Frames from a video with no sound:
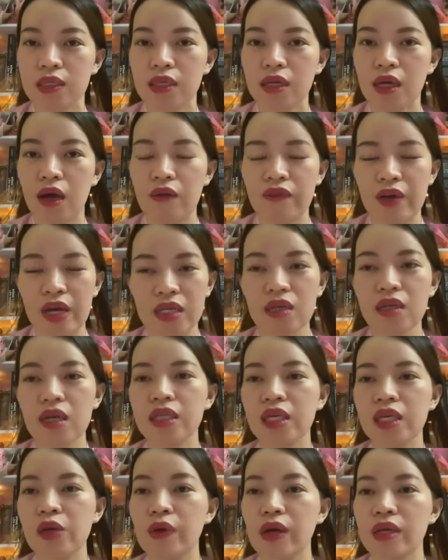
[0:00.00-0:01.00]
à, về rất là
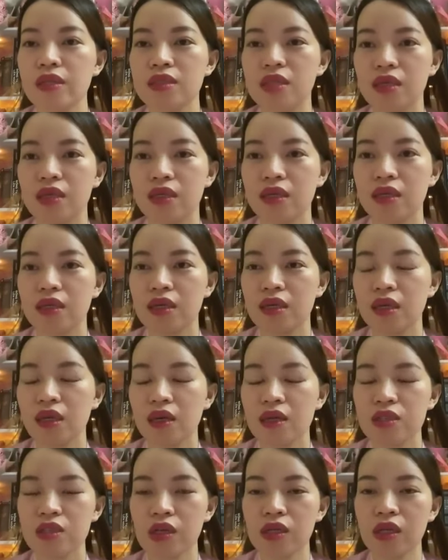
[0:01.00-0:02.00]
nhiều các anh chị
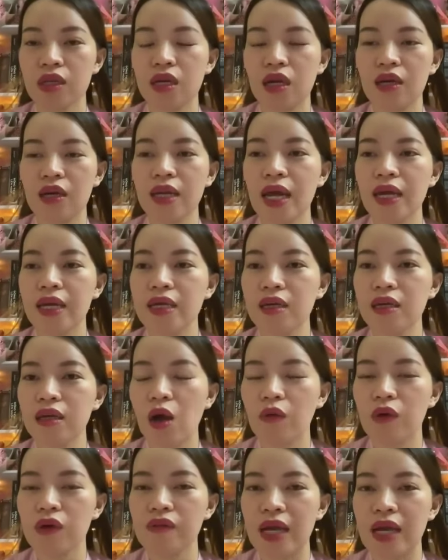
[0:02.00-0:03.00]
cho nên là ở đây
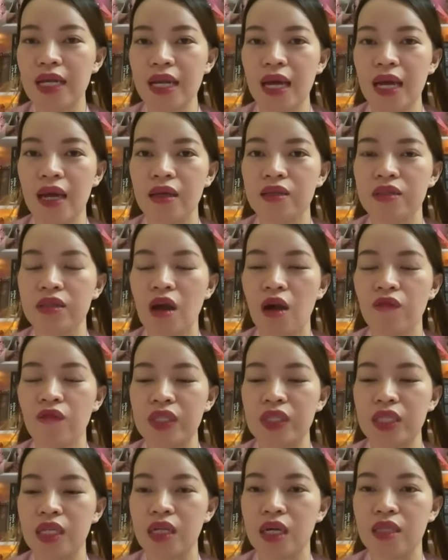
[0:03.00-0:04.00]
không có phải là do vì
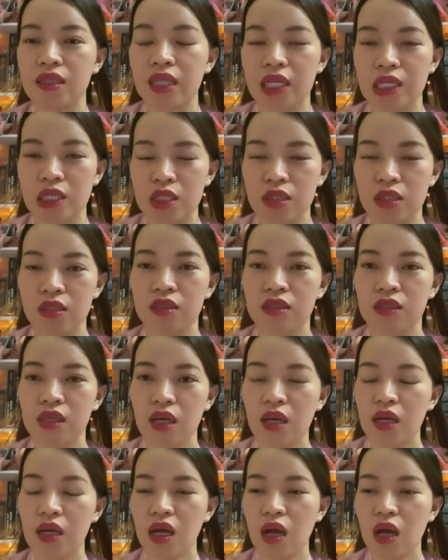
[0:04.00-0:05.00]
tình hình thị trường
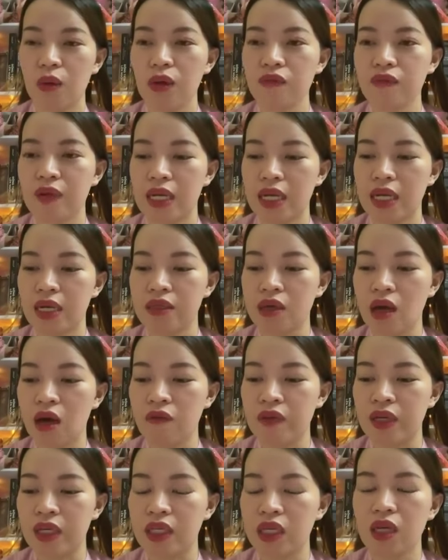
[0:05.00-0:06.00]
không có phải là do
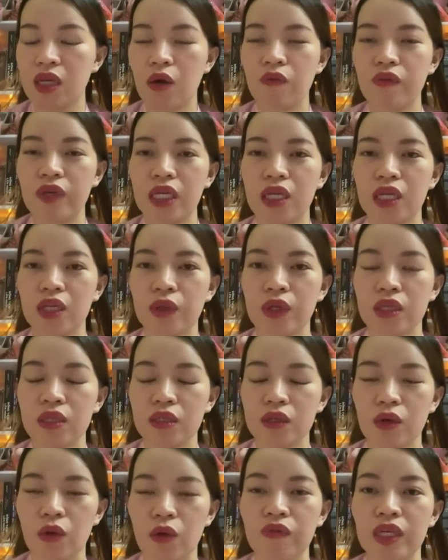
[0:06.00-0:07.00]
việc cái công việc kinh
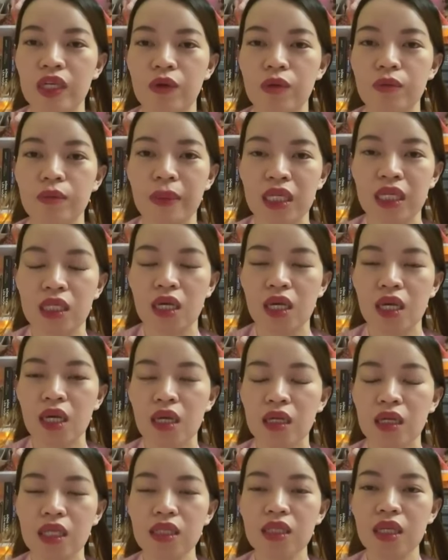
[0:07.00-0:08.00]
công việc của mình
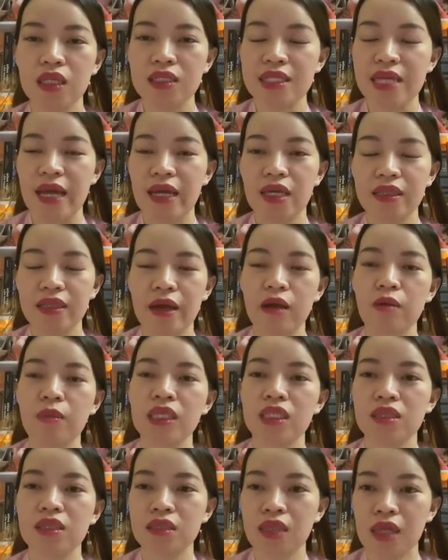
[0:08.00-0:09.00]
cái tình trạng hiện tại của
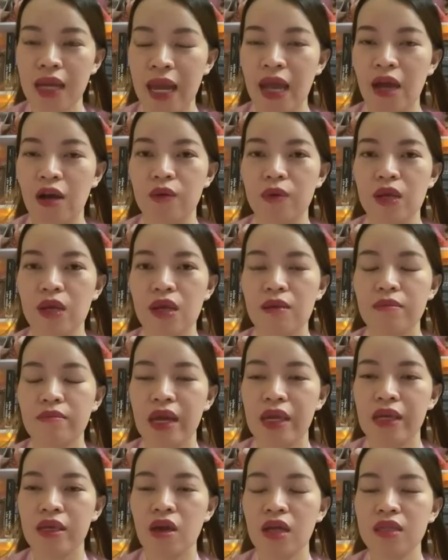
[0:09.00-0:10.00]
mình như thế nào mà
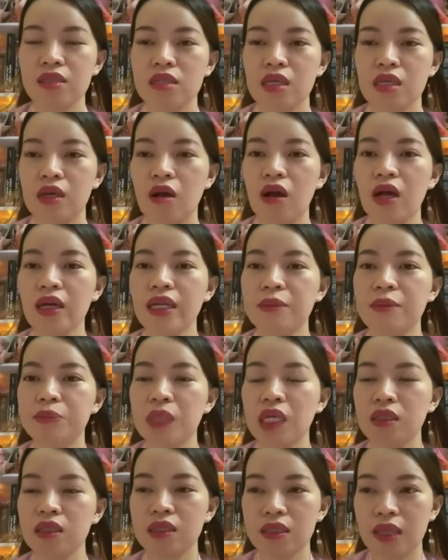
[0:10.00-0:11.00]
do anh chị có cái niềm
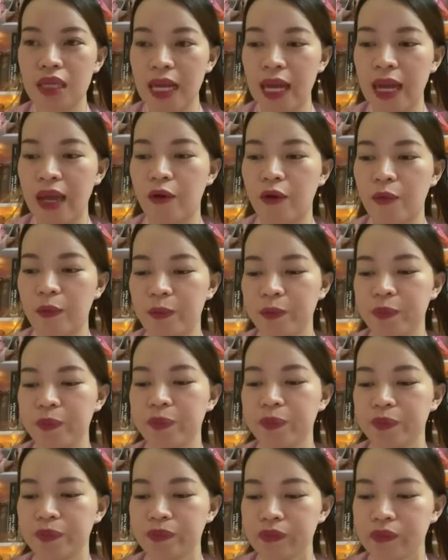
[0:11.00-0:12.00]
tin như thế nào
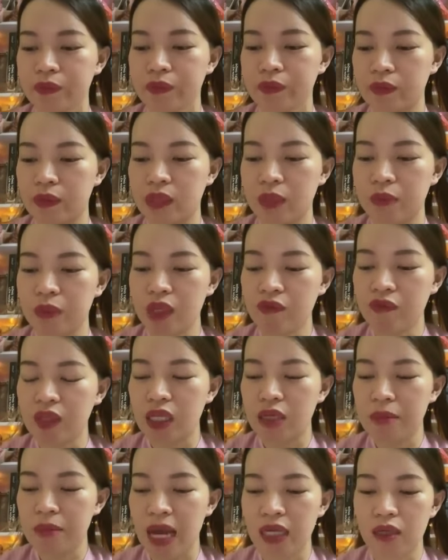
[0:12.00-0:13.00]
niềm tin về
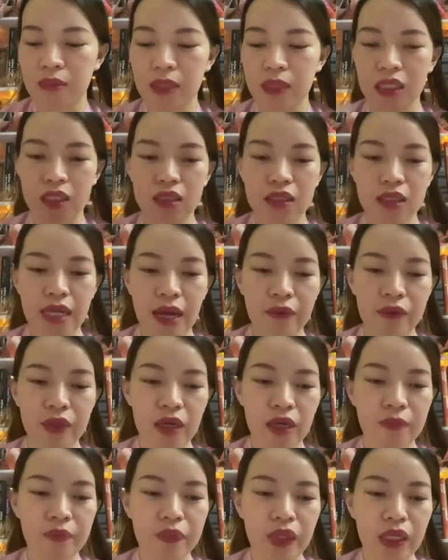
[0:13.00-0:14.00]
tiền bạc của mình như thế nào nhé à,